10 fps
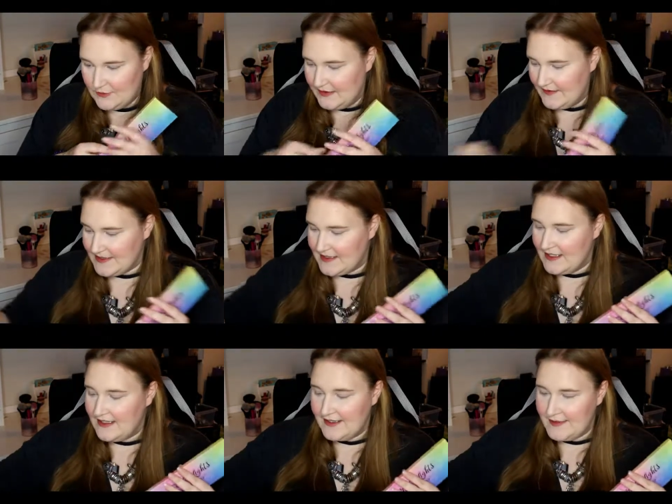die super was.
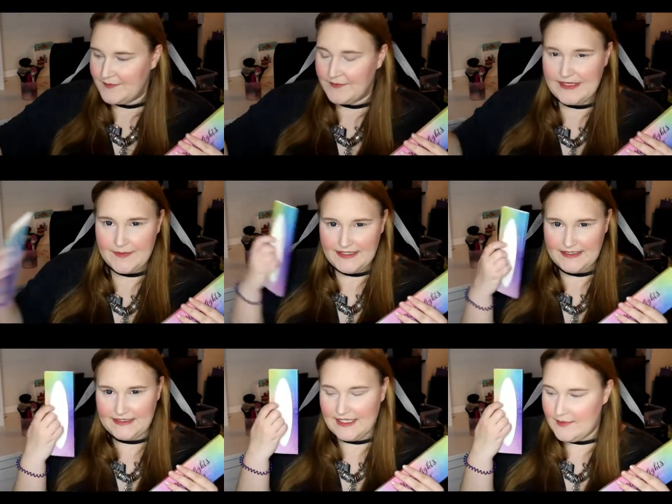Beide
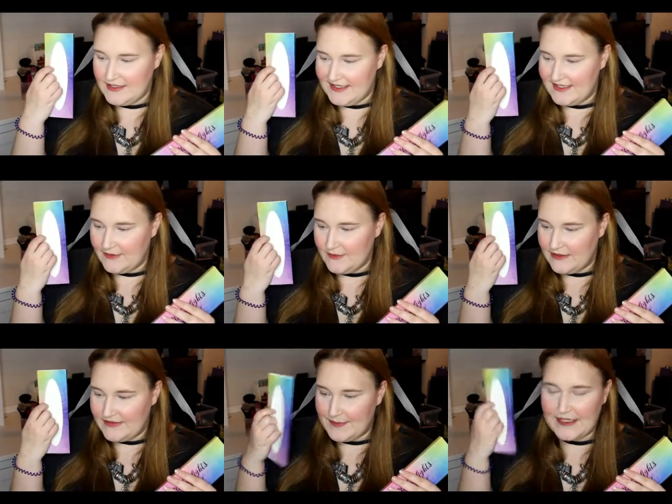Paletten kamen in einer
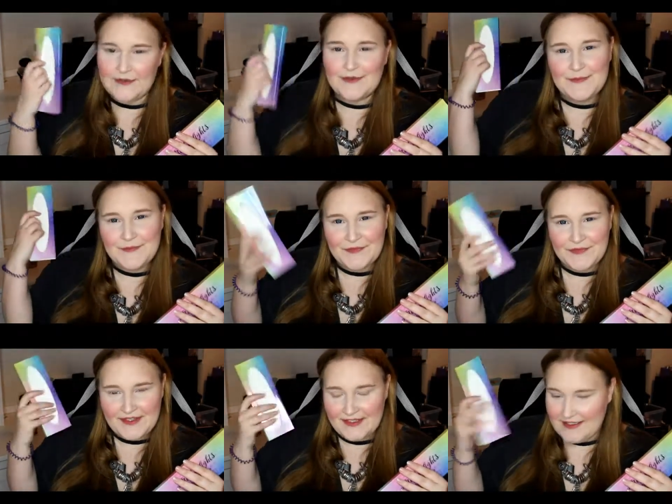Überverpackung.
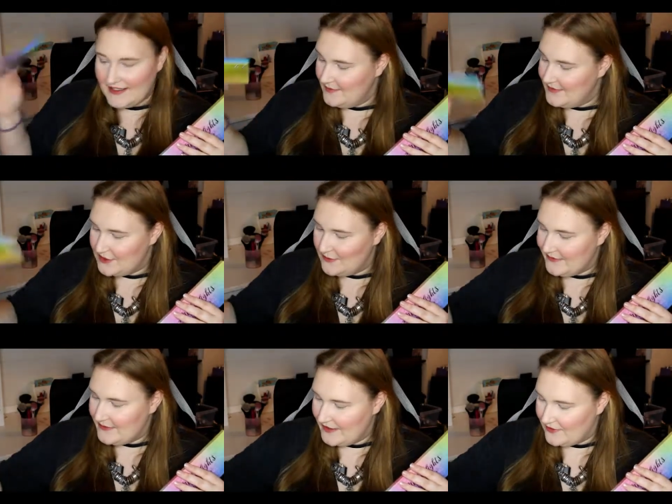Ihr kennt mich,
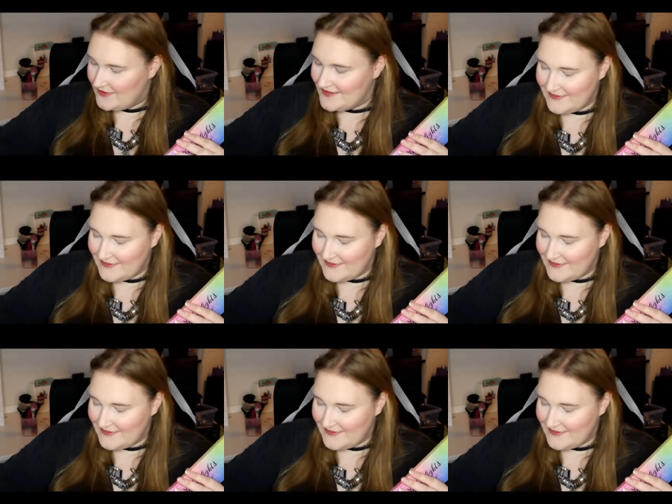Überverpackung